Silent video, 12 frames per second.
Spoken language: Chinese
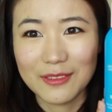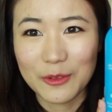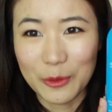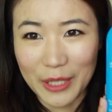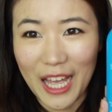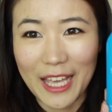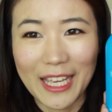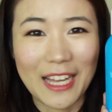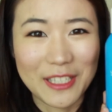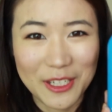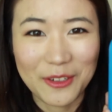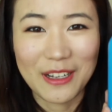去看一
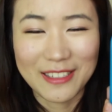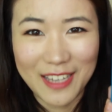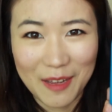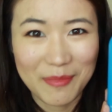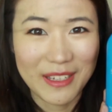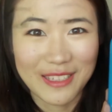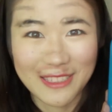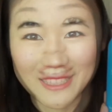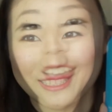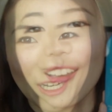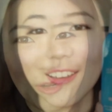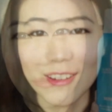看这款产品。然